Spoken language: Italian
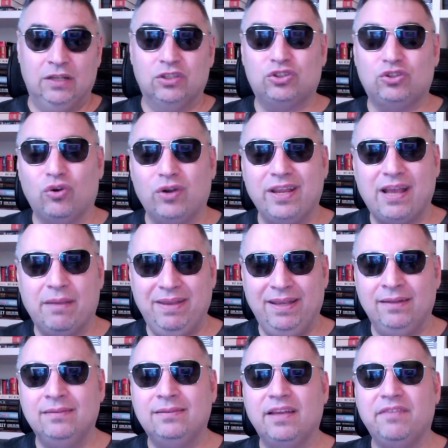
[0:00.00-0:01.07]

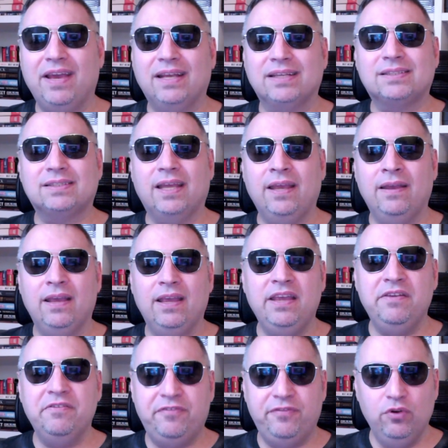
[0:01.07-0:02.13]
storicamente veste
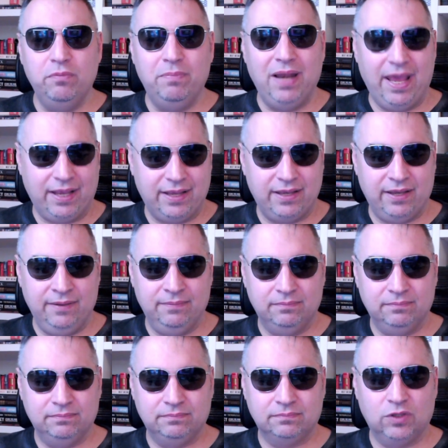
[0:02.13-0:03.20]
in full black,
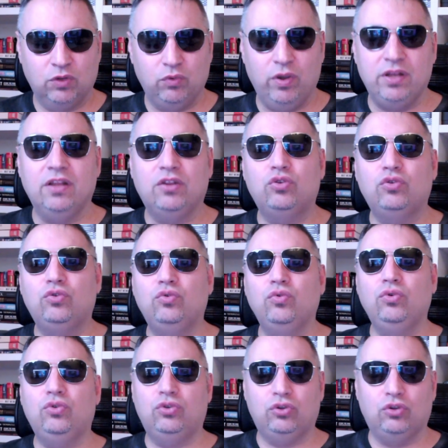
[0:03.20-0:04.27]
quindi
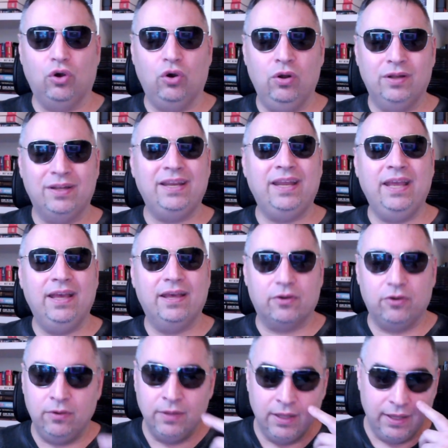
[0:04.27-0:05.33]
tutto
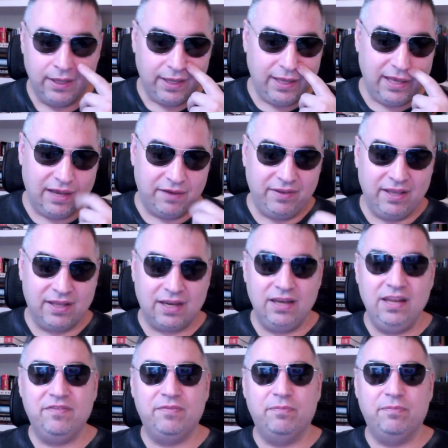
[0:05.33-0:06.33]
nero, e avere Liv